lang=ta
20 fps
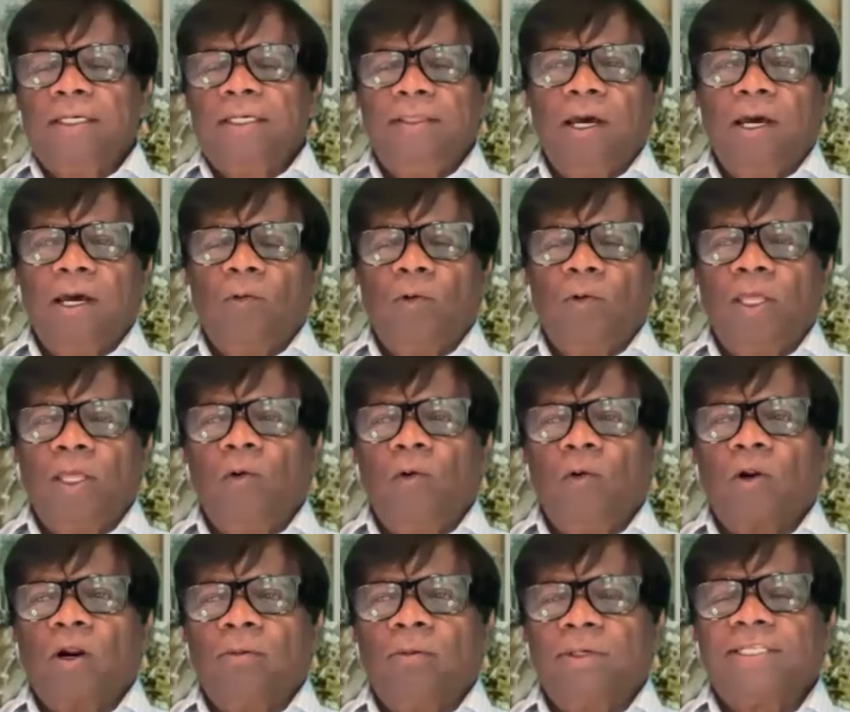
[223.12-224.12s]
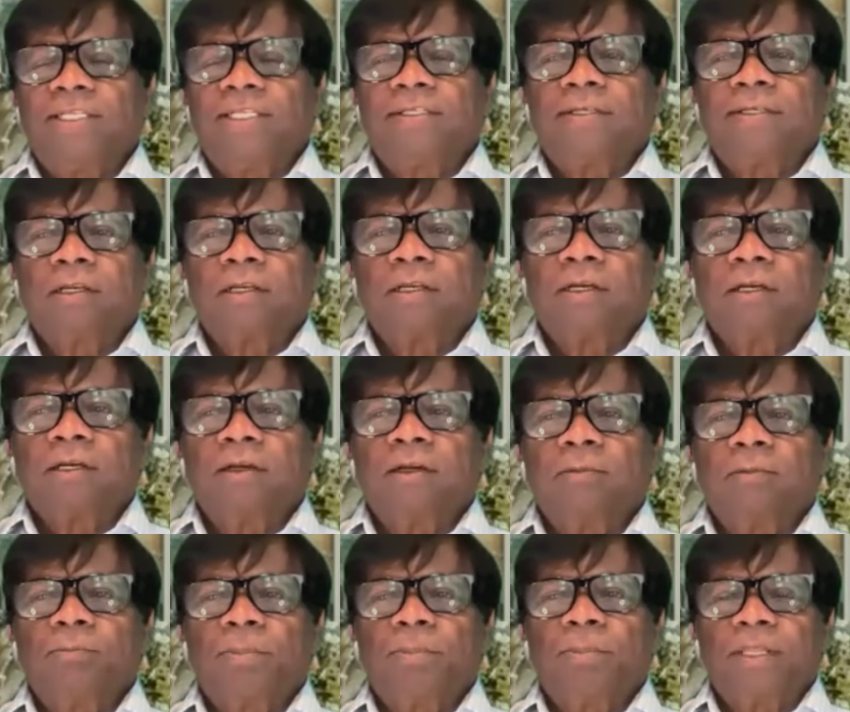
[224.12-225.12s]
இந்தியாவுடைய ஒரு அமைச்சர்
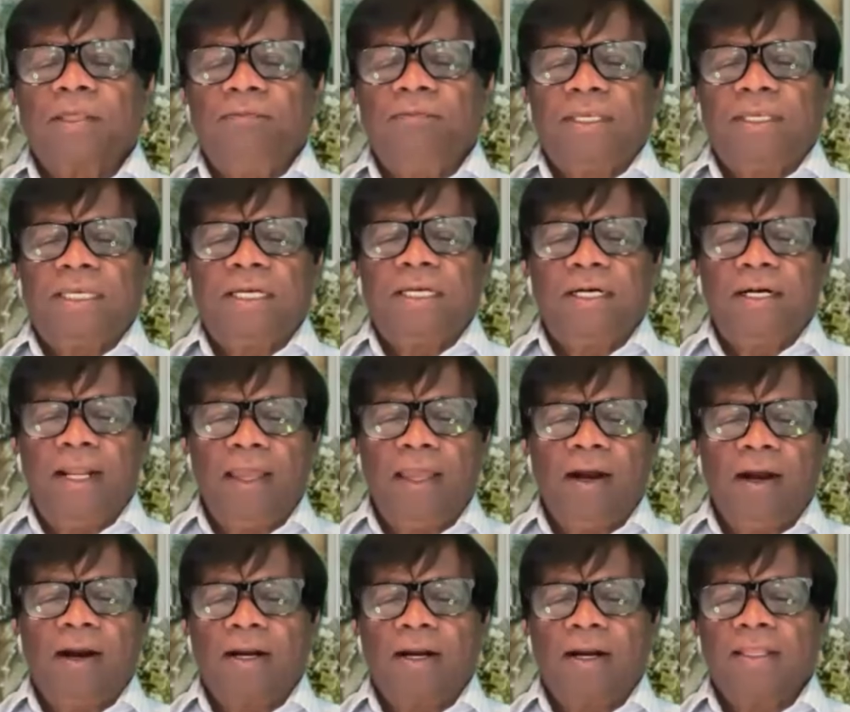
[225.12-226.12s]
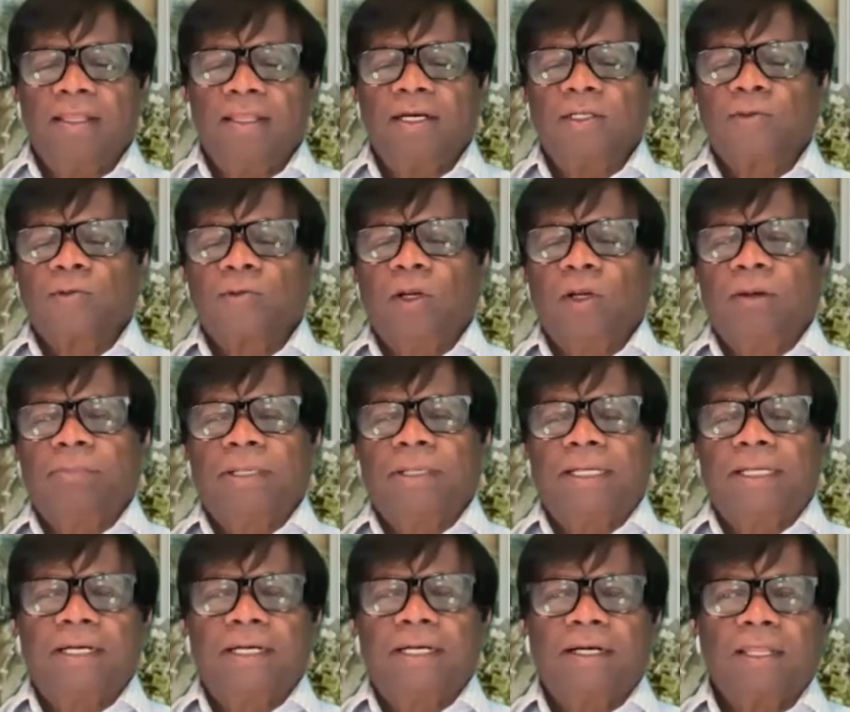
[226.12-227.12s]
பதவிக்கு இணையானது என்று
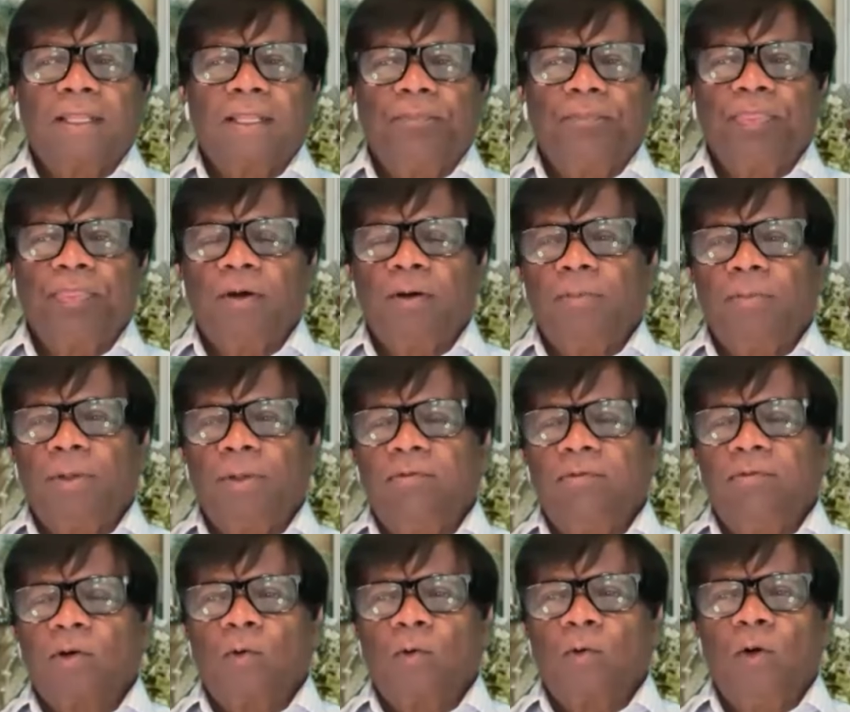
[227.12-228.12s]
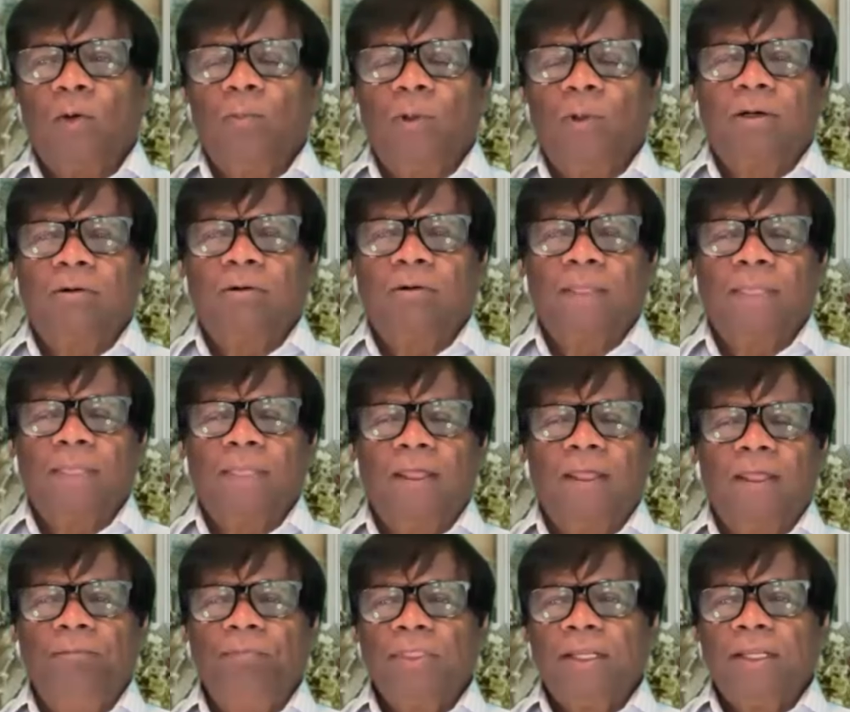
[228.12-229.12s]
சொல்லப்படுகின்றது அப்ப இவர் கொழும்புக்கு
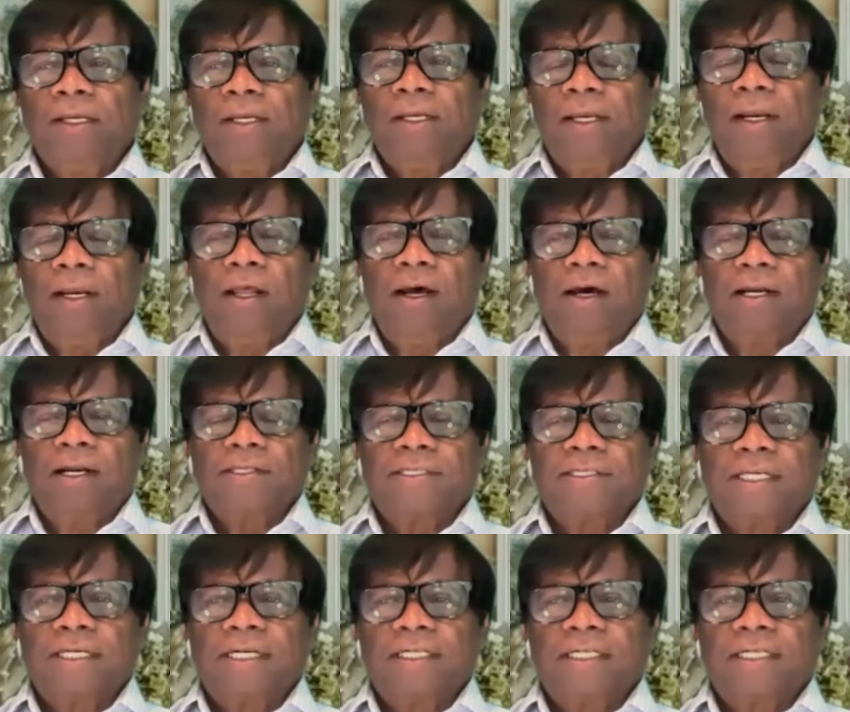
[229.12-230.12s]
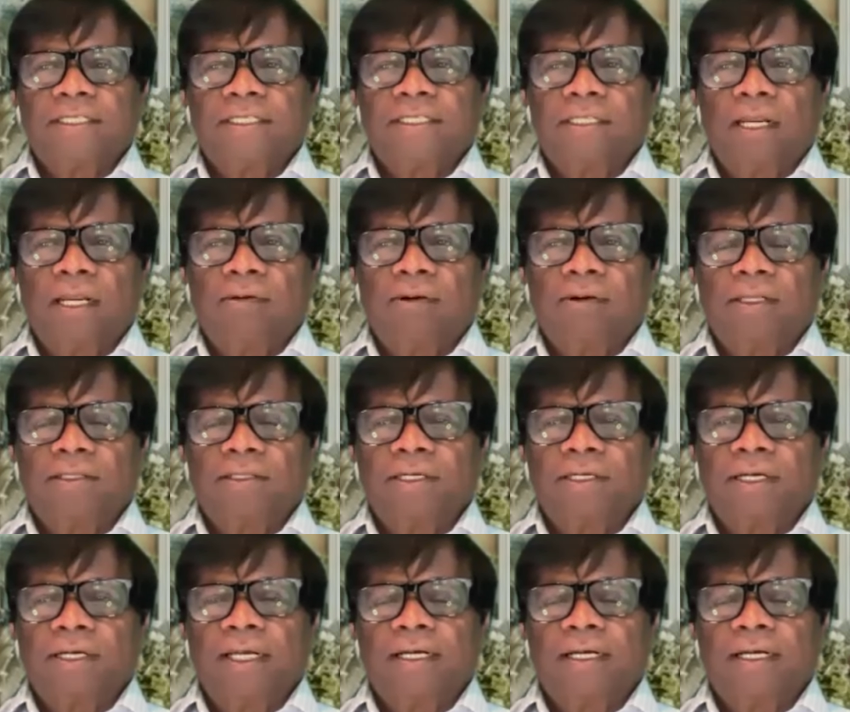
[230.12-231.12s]
வந்து எல்லா அரசியல் கட்சி தலைவர்களையும்
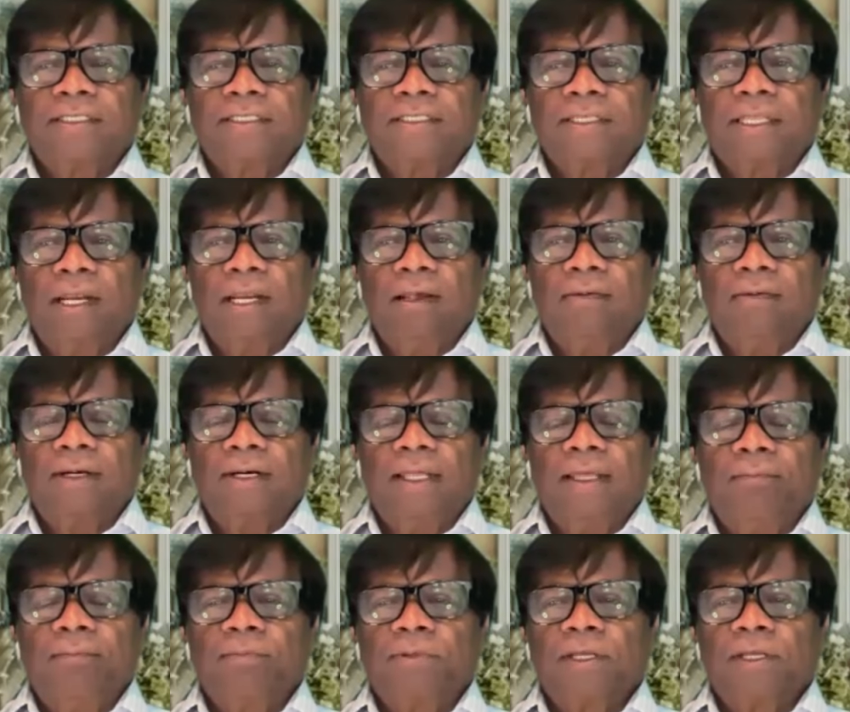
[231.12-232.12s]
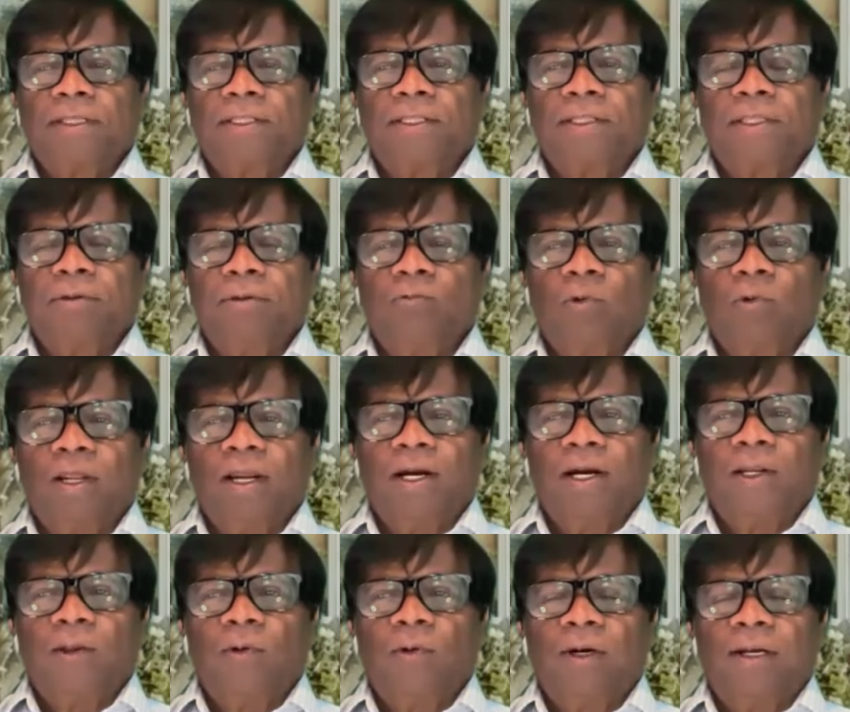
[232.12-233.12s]
சிங்கள கட்சி தலைவர்களையும் சந்தித்து
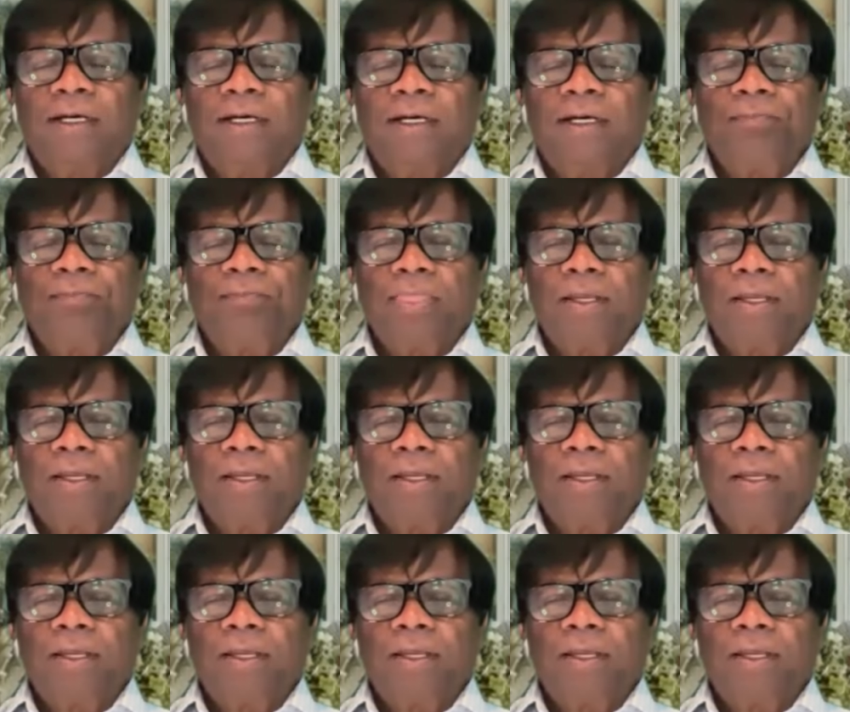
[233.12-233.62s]
உரையாடி உள்ளார்